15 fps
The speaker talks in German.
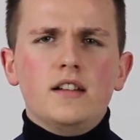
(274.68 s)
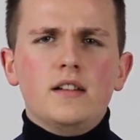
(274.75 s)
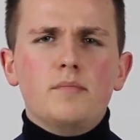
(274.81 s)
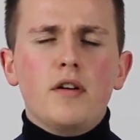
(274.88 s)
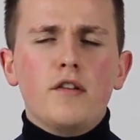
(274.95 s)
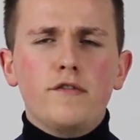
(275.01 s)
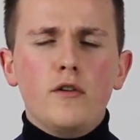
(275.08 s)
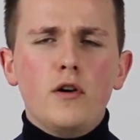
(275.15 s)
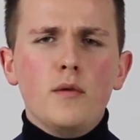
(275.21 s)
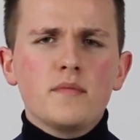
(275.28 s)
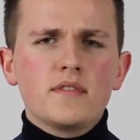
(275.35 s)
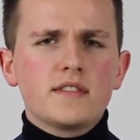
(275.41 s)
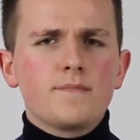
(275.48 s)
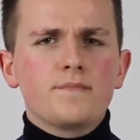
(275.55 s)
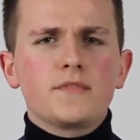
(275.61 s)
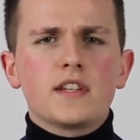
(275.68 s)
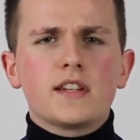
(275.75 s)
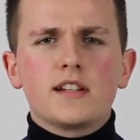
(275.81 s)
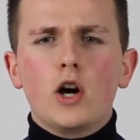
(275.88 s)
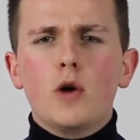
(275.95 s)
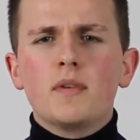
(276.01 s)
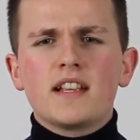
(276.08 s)
performst. Ich
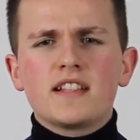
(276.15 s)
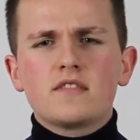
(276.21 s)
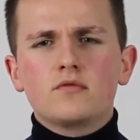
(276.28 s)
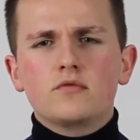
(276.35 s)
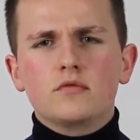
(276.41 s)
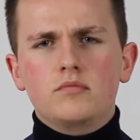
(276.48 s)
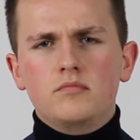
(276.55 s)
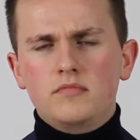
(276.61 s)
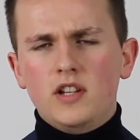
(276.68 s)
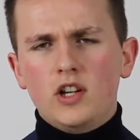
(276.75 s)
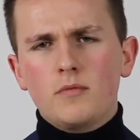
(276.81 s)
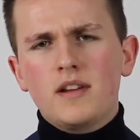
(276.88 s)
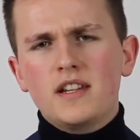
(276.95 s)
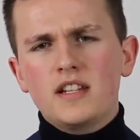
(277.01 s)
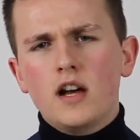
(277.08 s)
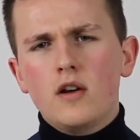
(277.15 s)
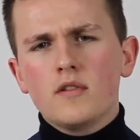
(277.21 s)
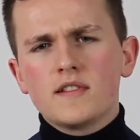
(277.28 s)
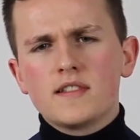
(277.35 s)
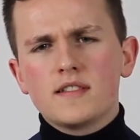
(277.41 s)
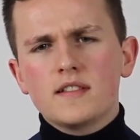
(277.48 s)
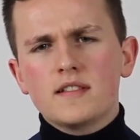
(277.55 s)
glaube, dass du darüber
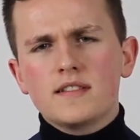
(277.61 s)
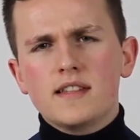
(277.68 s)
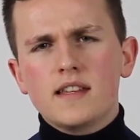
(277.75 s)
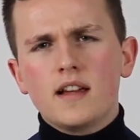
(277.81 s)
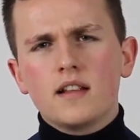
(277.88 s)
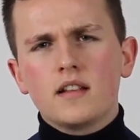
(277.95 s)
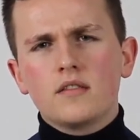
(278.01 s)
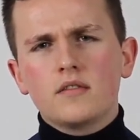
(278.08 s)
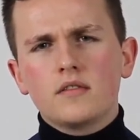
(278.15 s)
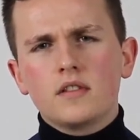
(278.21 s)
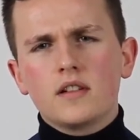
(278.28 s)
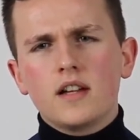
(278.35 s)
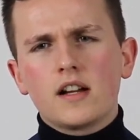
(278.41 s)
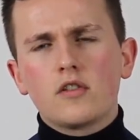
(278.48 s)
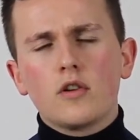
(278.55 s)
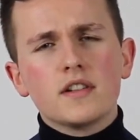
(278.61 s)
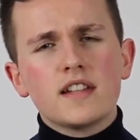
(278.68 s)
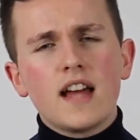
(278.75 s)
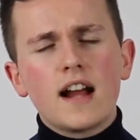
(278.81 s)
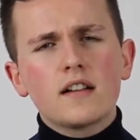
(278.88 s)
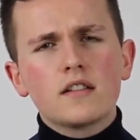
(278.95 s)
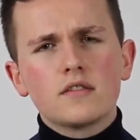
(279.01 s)
hinaus sehr ja,
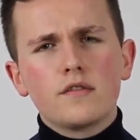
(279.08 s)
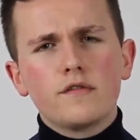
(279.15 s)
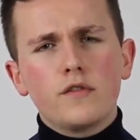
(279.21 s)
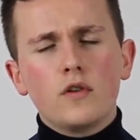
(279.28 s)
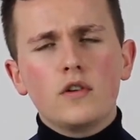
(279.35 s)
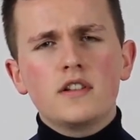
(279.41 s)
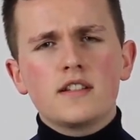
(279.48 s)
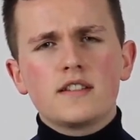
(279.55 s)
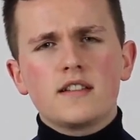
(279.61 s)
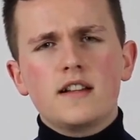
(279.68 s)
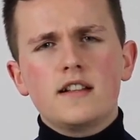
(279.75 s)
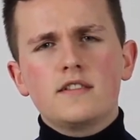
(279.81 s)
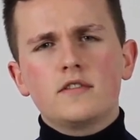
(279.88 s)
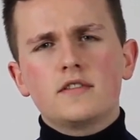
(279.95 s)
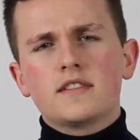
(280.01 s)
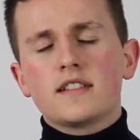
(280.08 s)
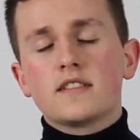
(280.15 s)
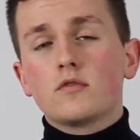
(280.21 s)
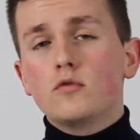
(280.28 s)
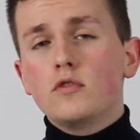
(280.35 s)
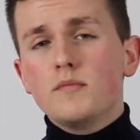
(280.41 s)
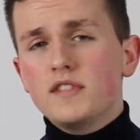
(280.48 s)
kontaktfreudig sein solltest, dass du
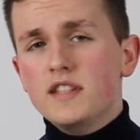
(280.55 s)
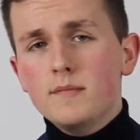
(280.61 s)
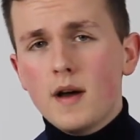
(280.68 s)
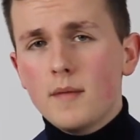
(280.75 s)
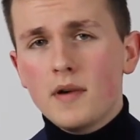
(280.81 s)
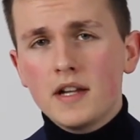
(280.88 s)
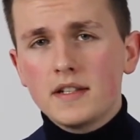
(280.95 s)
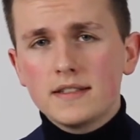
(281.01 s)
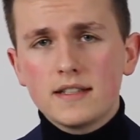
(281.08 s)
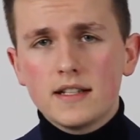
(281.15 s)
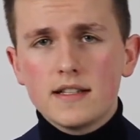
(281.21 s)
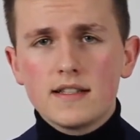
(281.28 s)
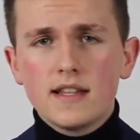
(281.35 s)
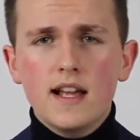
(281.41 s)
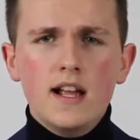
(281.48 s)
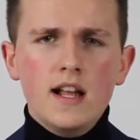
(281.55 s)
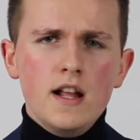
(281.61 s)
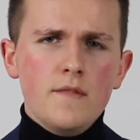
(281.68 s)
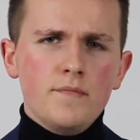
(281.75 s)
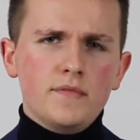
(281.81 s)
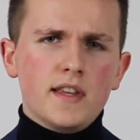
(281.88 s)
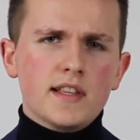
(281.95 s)
gut im Team arbeiten kannst,
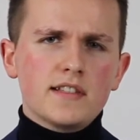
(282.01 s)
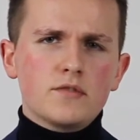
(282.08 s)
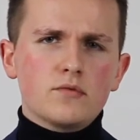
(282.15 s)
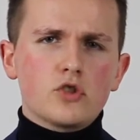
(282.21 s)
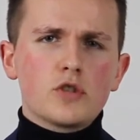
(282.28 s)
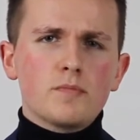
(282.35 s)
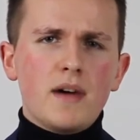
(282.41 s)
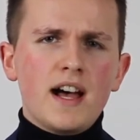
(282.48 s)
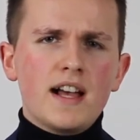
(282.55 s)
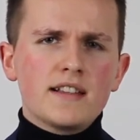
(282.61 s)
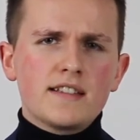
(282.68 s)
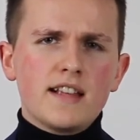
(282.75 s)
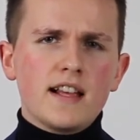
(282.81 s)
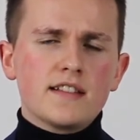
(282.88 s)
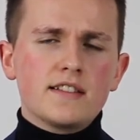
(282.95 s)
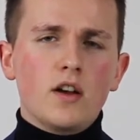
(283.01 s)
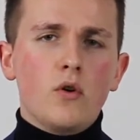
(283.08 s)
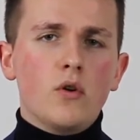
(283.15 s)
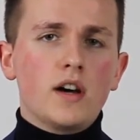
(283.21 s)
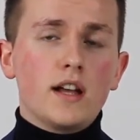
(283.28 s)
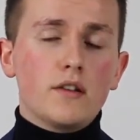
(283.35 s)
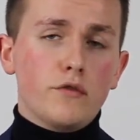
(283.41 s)
dass du Spaß hast
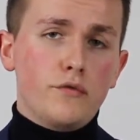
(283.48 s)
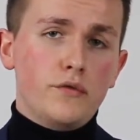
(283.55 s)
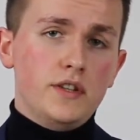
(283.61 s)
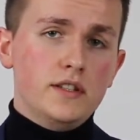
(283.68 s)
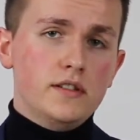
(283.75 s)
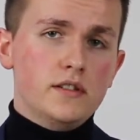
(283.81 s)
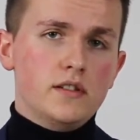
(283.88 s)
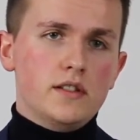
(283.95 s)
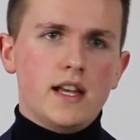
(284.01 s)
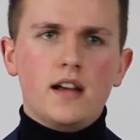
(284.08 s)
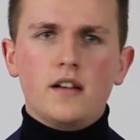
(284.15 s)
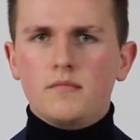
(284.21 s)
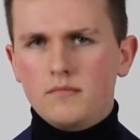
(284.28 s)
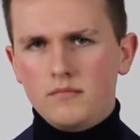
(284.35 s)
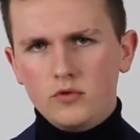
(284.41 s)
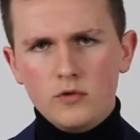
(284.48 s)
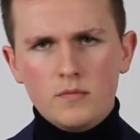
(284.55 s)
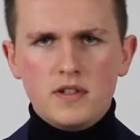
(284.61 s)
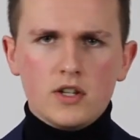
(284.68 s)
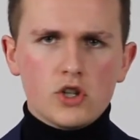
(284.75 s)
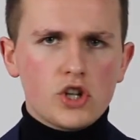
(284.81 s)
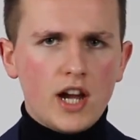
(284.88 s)
auch an viel ja,
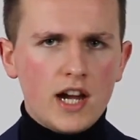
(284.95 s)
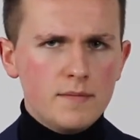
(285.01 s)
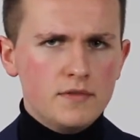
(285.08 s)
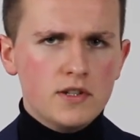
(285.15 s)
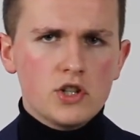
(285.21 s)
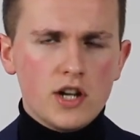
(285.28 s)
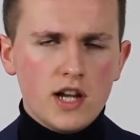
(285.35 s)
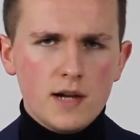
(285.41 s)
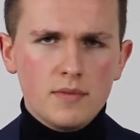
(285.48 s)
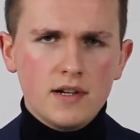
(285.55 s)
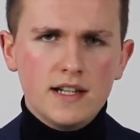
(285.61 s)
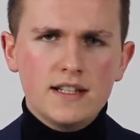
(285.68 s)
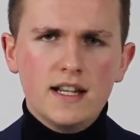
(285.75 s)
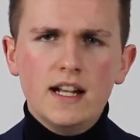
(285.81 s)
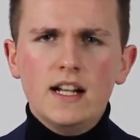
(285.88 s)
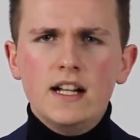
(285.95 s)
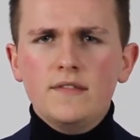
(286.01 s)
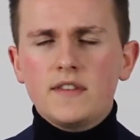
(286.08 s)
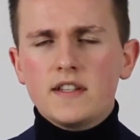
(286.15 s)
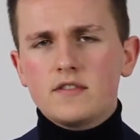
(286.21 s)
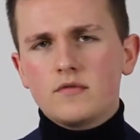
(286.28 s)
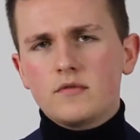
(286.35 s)
typischer Schreibtischarbeit,
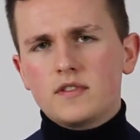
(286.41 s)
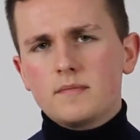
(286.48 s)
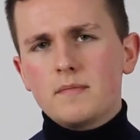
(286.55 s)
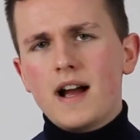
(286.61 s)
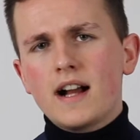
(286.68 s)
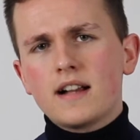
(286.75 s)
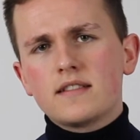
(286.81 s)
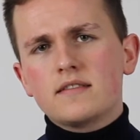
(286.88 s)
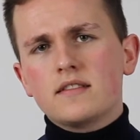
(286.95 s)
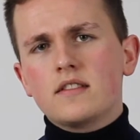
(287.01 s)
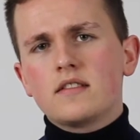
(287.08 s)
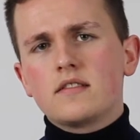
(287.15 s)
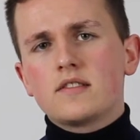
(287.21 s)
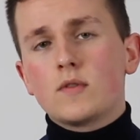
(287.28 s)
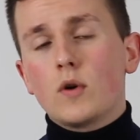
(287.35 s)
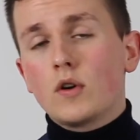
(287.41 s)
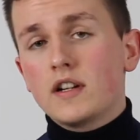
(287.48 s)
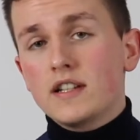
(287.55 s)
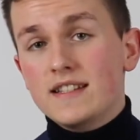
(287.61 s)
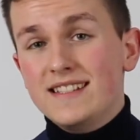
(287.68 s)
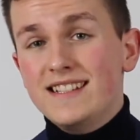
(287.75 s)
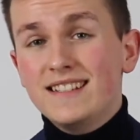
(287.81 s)
dass du es magst, dich zu
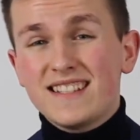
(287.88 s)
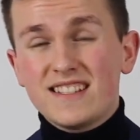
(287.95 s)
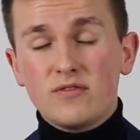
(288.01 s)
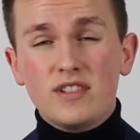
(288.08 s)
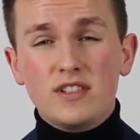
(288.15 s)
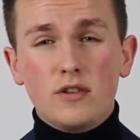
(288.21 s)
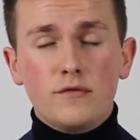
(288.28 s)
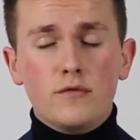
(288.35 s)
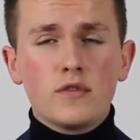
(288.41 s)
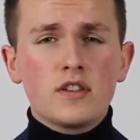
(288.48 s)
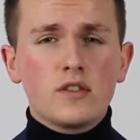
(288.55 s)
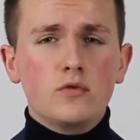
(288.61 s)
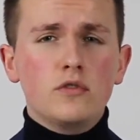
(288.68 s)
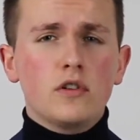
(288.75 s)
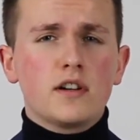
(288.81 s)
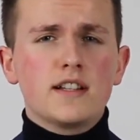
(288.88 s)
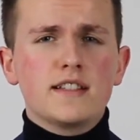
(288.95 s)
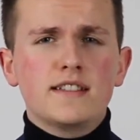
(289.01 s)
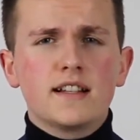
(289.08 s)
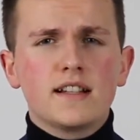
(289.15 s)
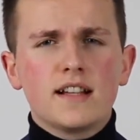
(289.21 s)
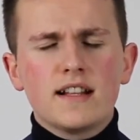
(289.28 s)
organisieren, dass du dich auch wirklich gut
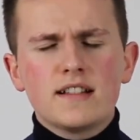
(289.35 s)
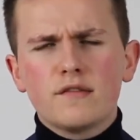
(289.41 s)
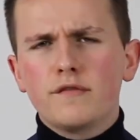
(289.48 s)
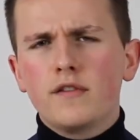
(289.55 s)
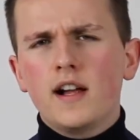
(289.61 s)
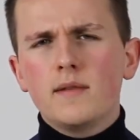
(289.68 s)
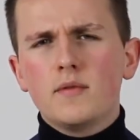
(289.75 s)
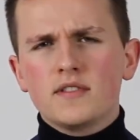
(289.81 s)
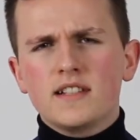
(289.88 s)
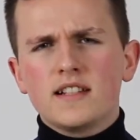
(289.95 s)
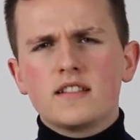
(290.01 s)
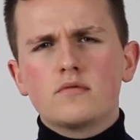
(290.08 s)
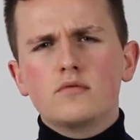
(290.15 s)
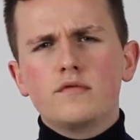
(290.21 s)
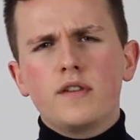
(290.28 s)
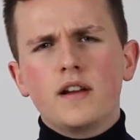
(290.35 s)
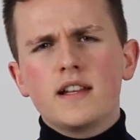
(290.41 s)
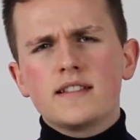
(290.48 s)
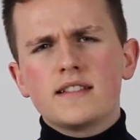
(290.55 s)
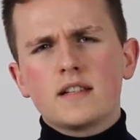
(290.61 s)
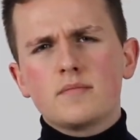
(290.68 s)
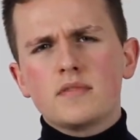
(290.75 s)
organisieren kannst und vor allem auch sehr
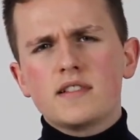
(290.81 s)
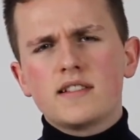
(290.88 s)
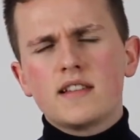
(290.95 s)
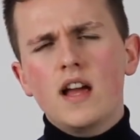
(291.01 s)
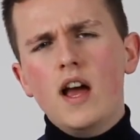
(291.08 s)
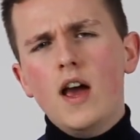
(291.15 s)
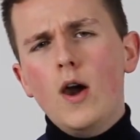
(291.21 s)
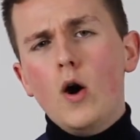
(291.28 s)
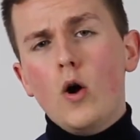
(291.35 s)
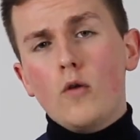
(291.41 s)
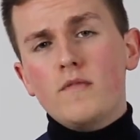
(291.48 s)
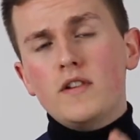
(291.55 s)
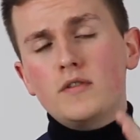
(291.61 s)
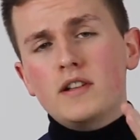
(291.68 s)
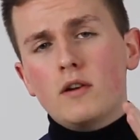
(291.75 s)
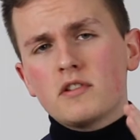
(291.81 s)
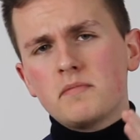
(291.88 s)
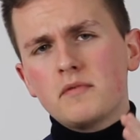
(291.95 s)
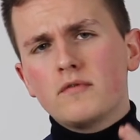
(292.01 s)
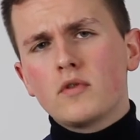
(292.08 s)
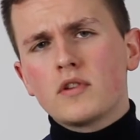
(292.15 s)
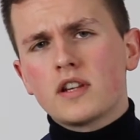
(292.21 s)
zuverlässig bist. Und wenn du die
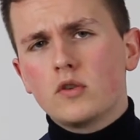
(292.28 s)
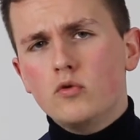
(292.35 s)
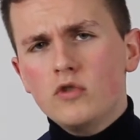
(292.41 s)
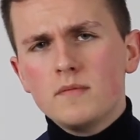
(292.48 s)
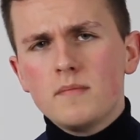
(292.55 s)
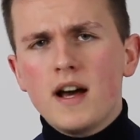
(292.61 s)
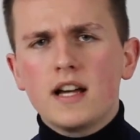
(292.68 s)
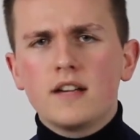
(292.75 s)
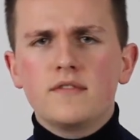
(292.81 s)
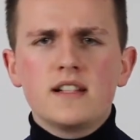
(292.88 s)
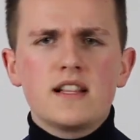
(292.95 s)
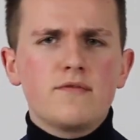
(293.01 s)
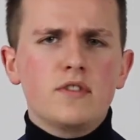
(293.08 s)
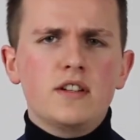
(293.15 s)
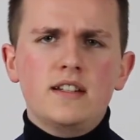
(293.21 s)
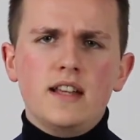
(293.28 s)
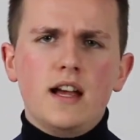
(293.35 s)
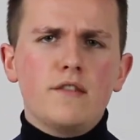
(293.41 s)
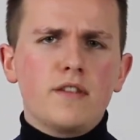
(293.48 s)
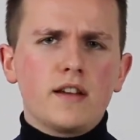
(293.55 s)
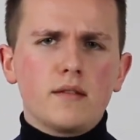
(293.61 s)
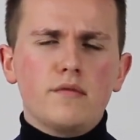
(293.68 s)
Ausbildung wirklich gut machen willst, würde ich dir
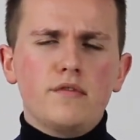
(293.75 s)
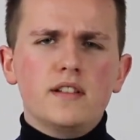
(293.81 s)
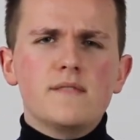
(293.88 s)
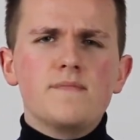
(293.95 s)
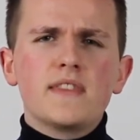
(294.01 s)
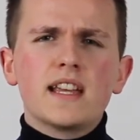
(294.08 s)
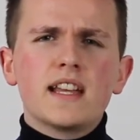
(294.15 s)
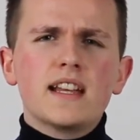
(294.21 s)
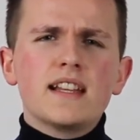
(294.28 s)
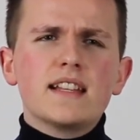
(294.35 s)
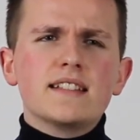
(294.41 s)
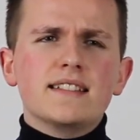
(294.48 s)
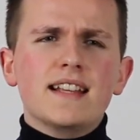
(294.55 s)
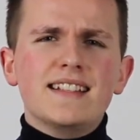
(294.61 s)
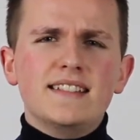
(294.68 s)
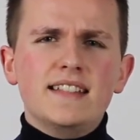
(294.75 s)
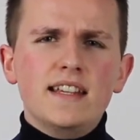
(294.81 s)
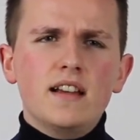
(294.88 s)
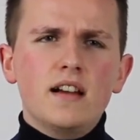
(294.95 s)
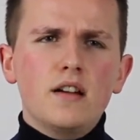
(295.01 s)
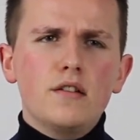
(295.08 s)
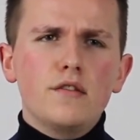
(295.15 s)
einfach empfehlen, sei
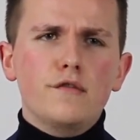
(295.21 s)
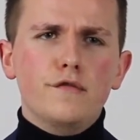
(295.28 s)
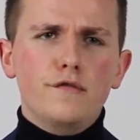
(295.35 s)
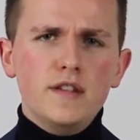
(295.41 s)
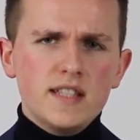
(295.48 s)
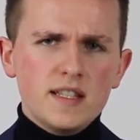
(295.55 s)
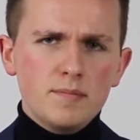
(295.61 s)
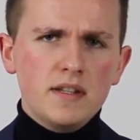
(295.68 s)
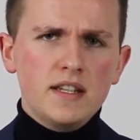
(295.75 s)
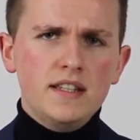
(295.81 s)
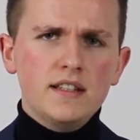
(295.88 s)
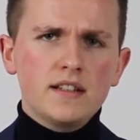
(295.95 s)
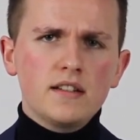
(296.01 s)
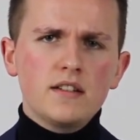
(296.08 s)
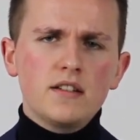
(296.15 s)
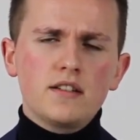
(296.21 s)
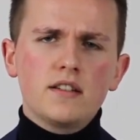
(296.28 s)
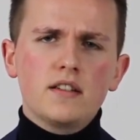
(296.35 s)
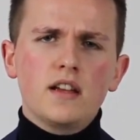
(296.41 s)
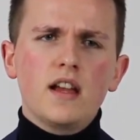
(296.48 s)
sehr wissbegierig,